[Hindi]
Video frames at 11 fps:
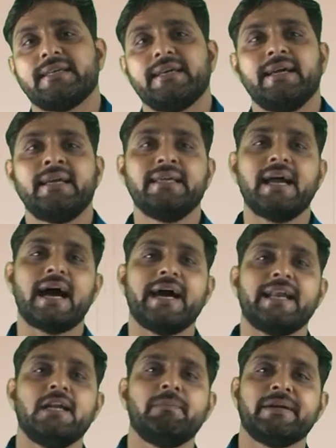करते हैं ये
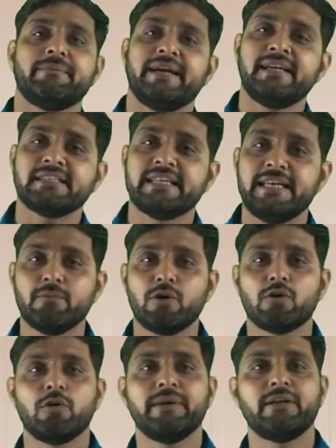आयरन पिगमेंट्स
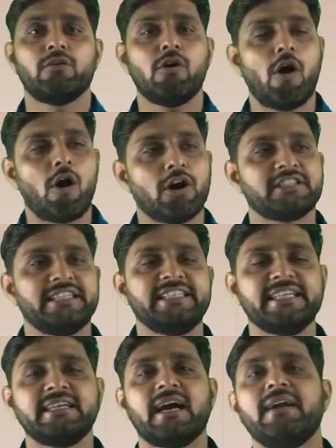हीमोग्लोबिन को
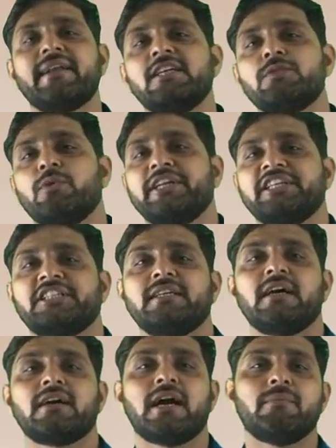ऑक्सीजन का ट्रांसपोर्टेशन
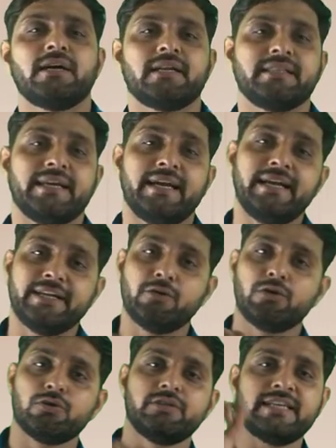का काम करते हैं
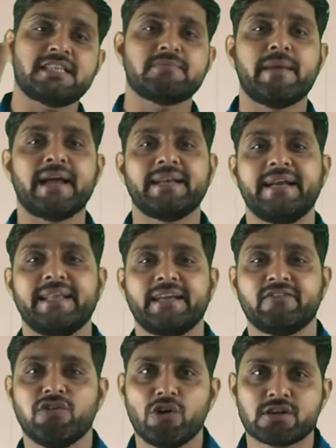ड्यू टू दिस
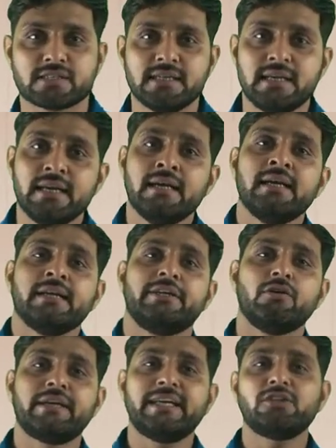मैग्नेटिक फोर्स
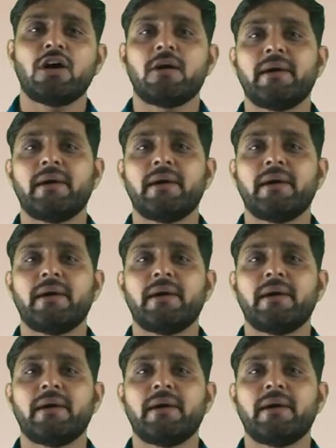क्योंकि जो